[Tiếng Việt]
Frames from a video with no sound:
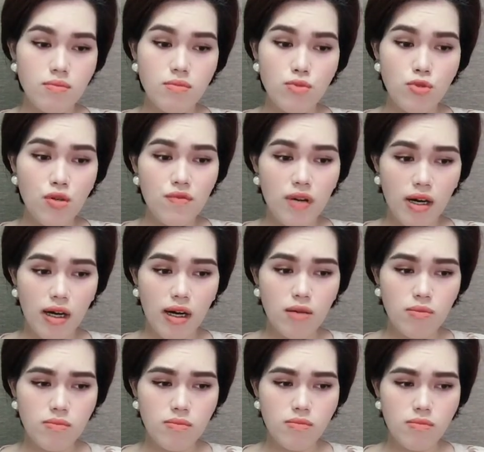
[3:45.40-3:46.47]
Tôi vừa khóc
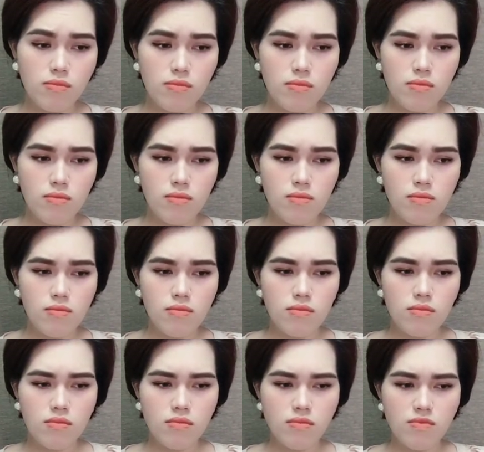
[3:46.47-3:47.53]

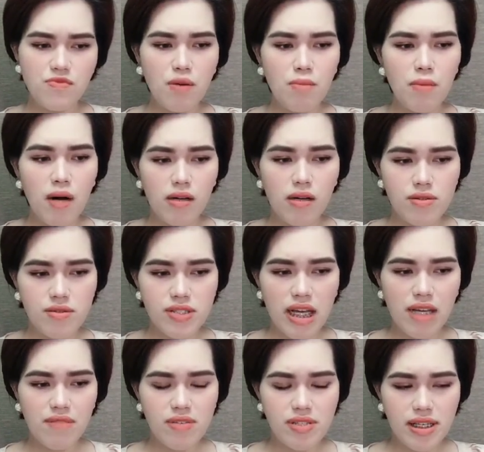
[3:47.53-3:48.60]
vừa mở cửa
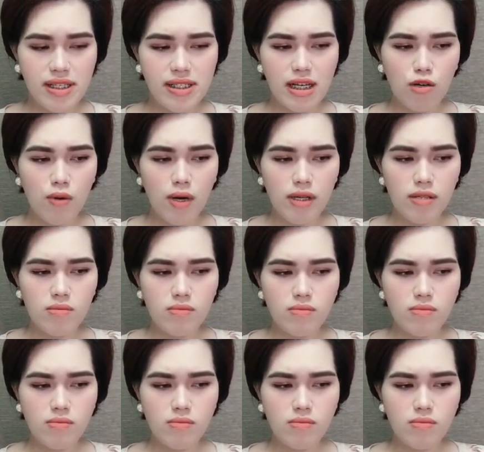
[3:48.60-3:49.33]
xe và chạy ra ngoài.